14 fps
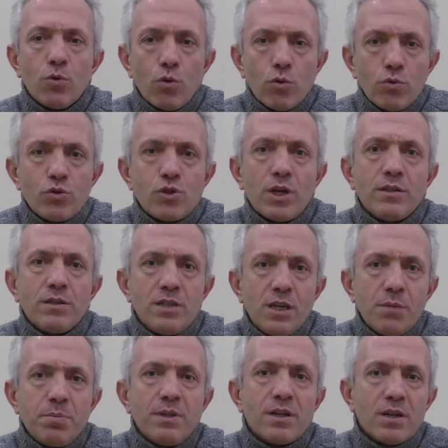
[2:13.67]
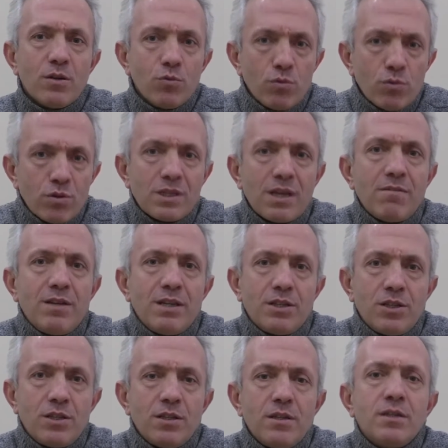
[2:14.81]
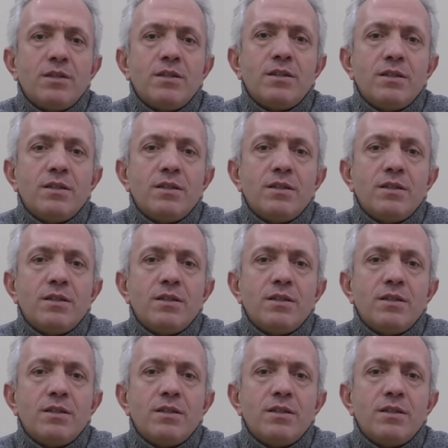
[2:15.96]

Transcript: oluşan yapılara ulus devlet e,